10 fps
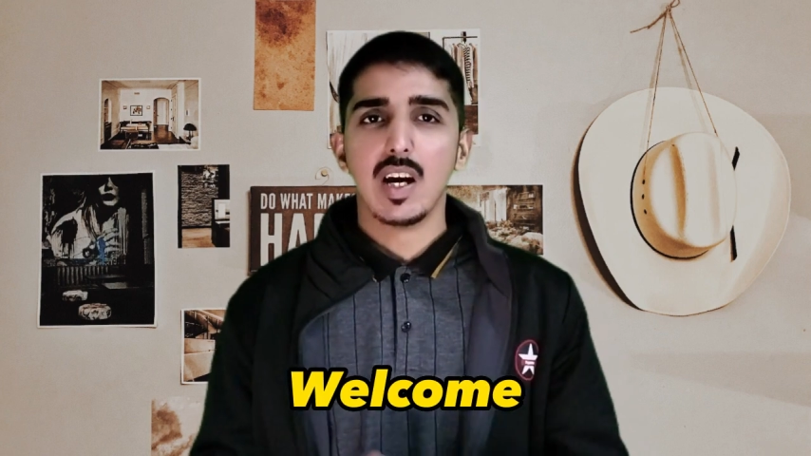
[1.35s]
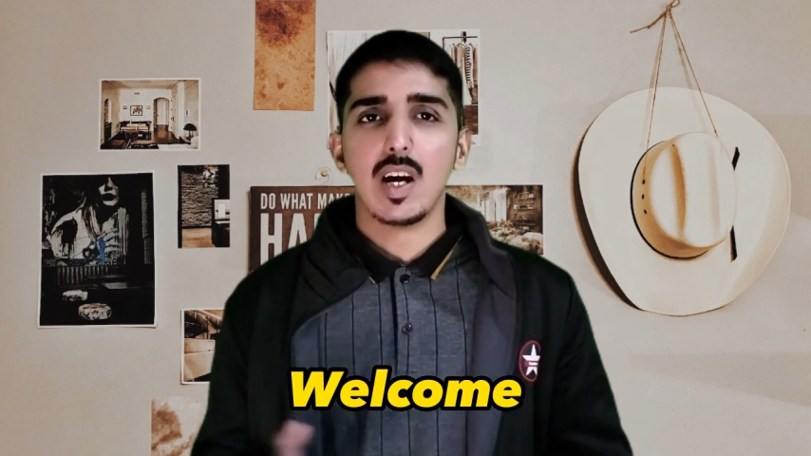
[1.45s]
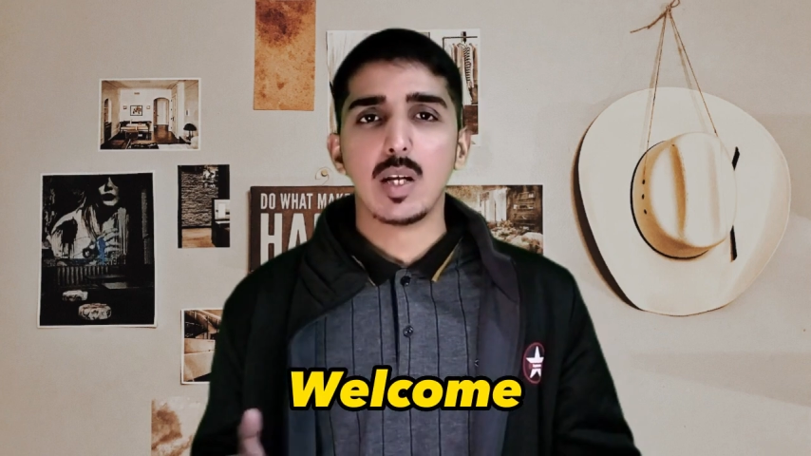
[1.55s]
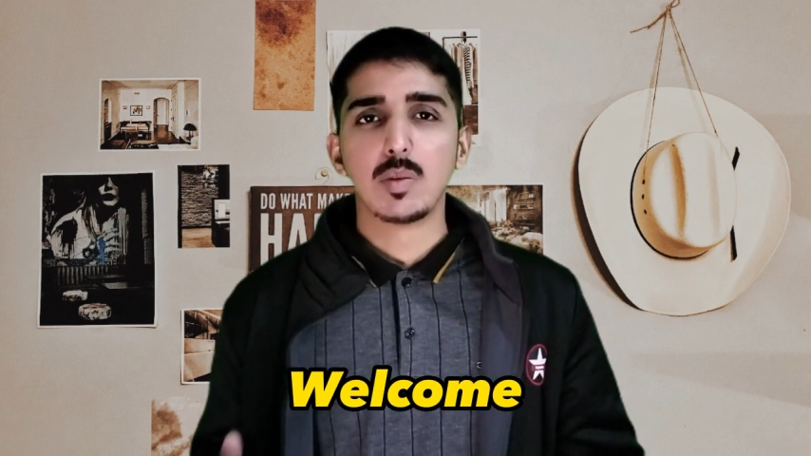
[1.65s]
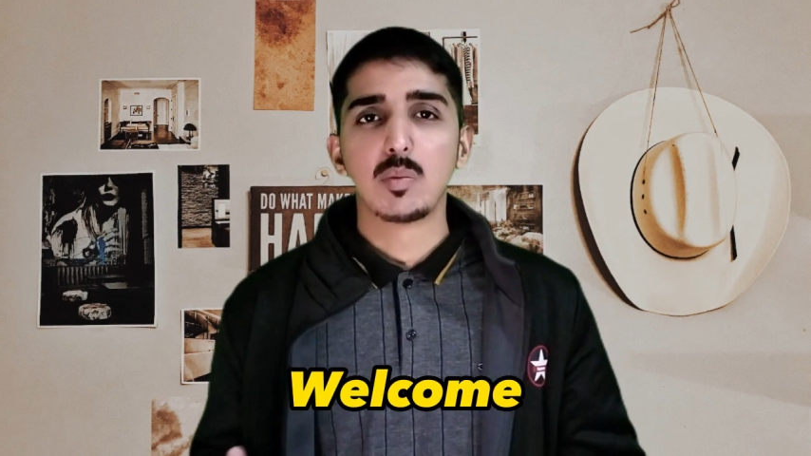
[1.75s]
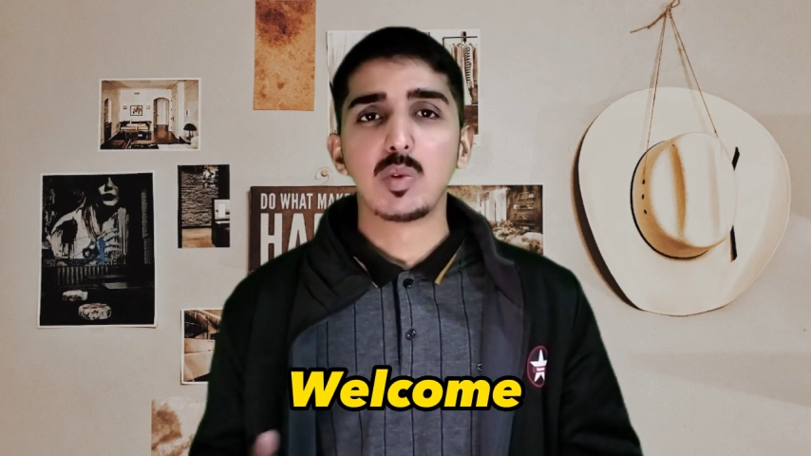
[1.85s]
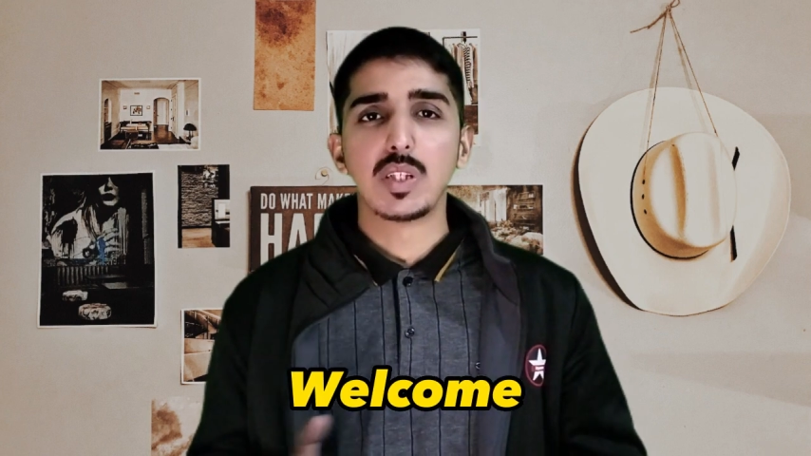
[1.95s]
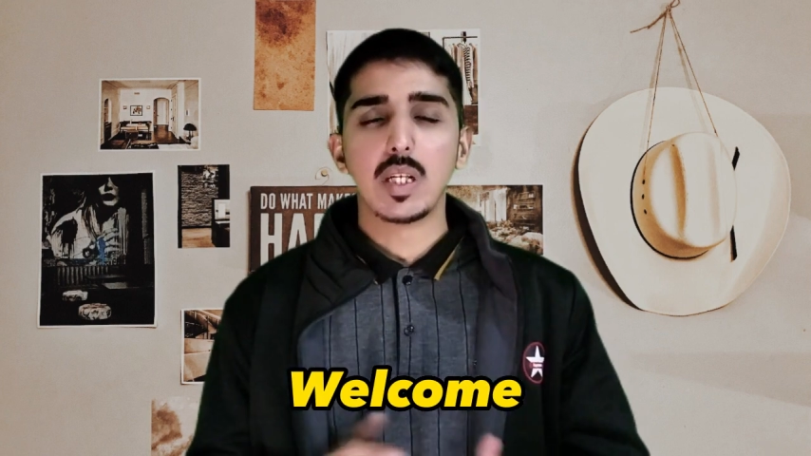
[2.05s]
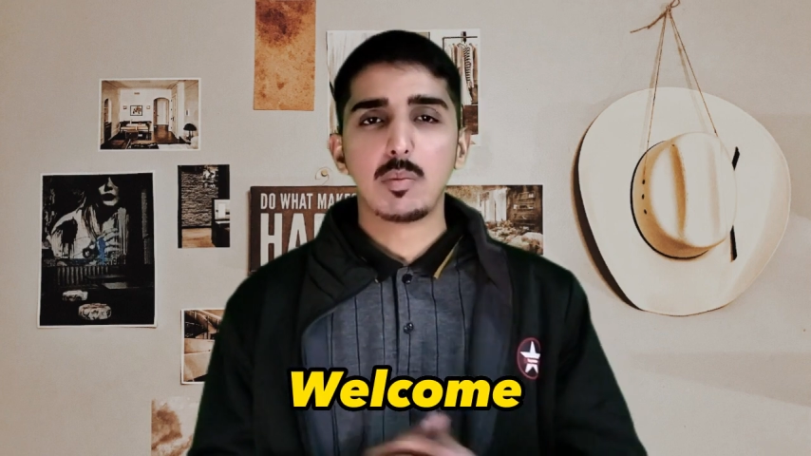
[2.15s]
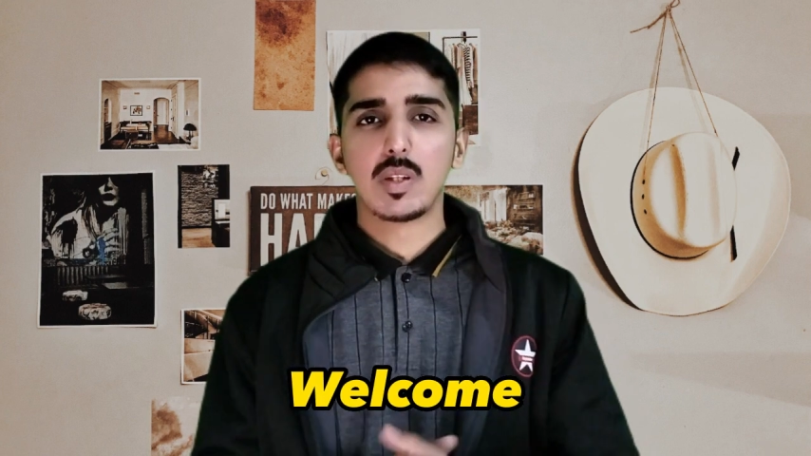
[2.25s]
आज मैं आपको
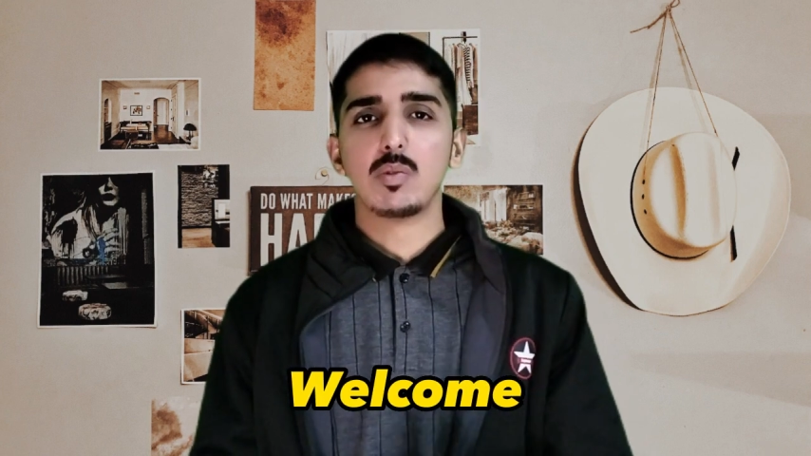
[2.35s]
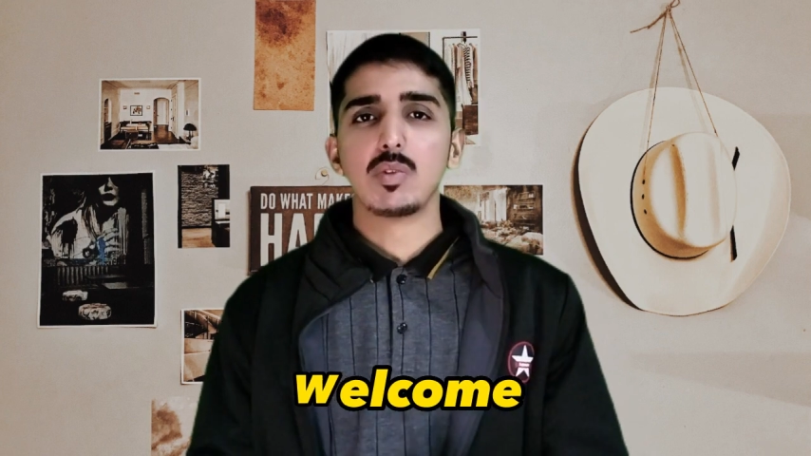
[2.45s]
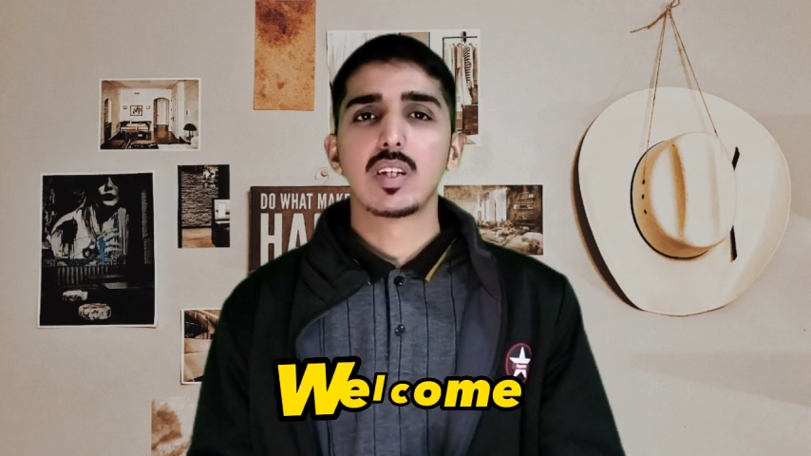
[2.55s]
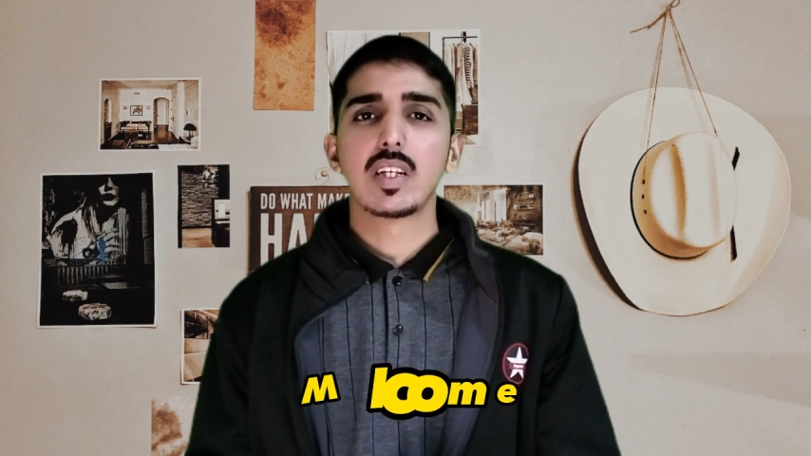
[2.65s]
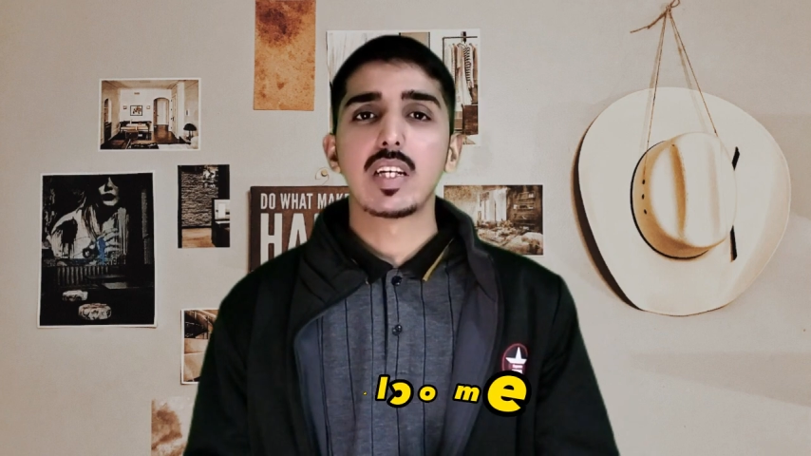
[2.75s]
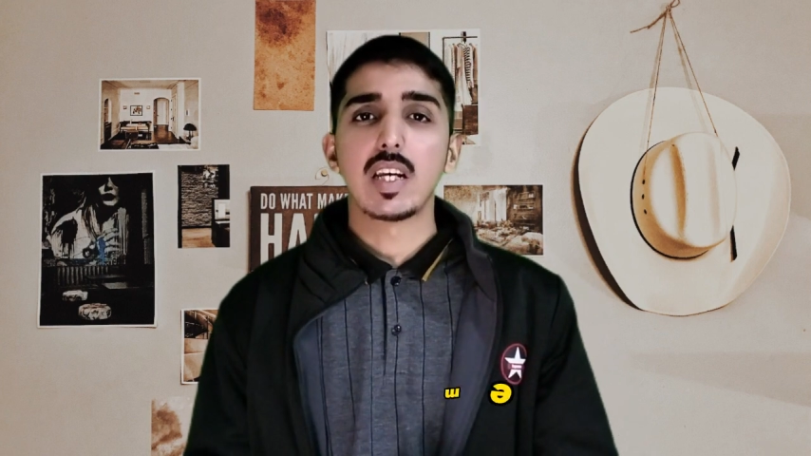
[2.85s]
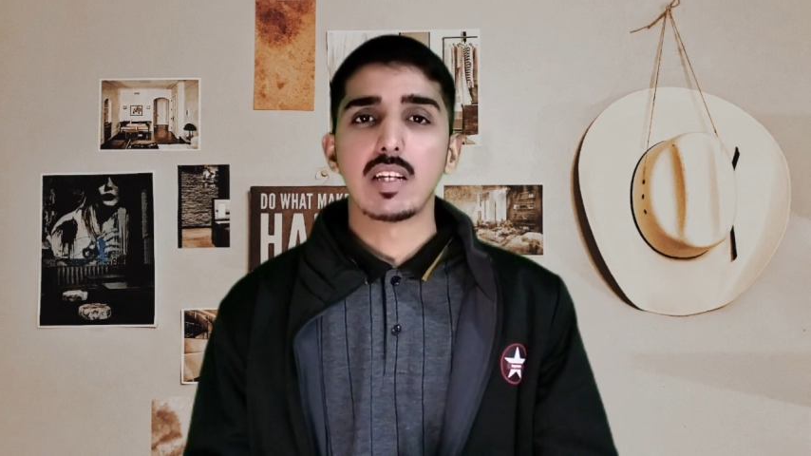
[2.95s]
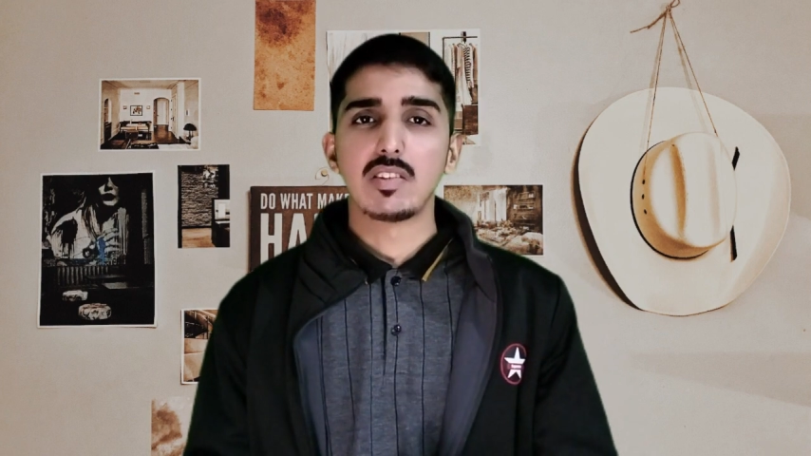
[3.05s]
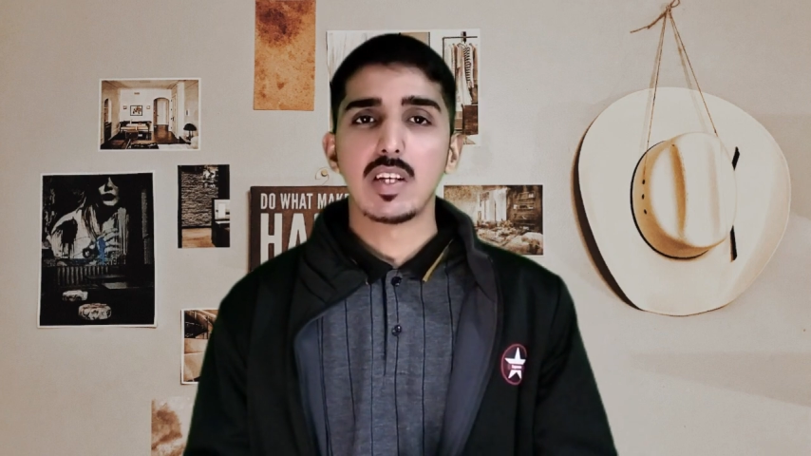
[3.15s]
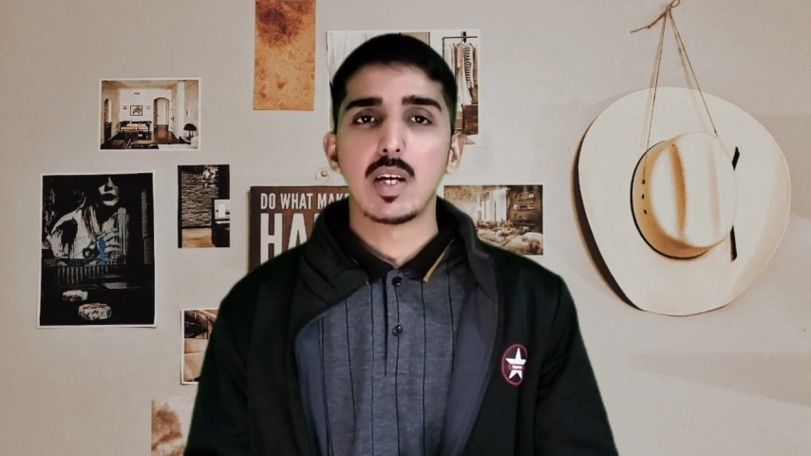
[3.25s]
ये बताऊंगा कि कैसे